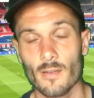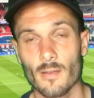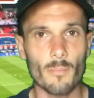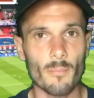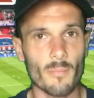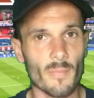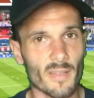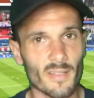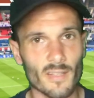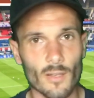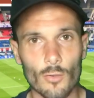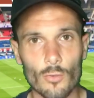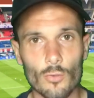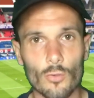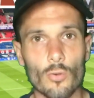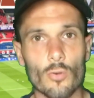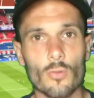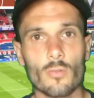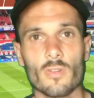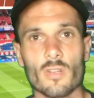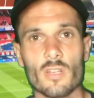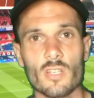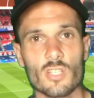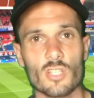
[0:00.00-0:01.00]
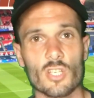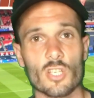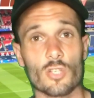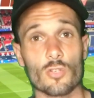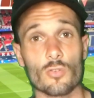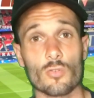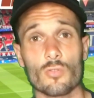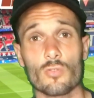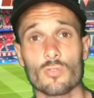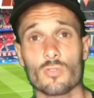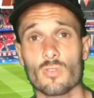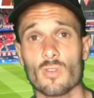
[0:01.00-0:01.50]
Mais d'un autre côté, j'ai
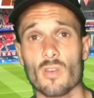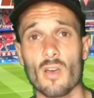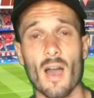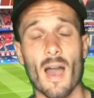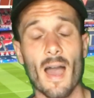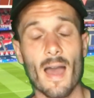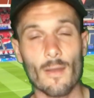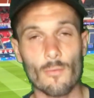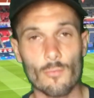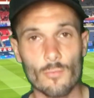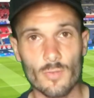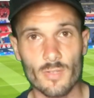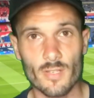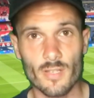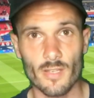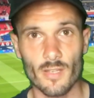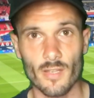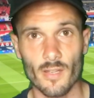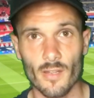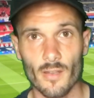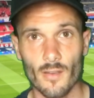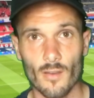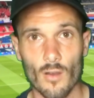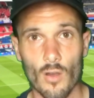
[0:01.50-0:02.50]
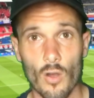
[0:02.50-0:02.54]
juste halluciné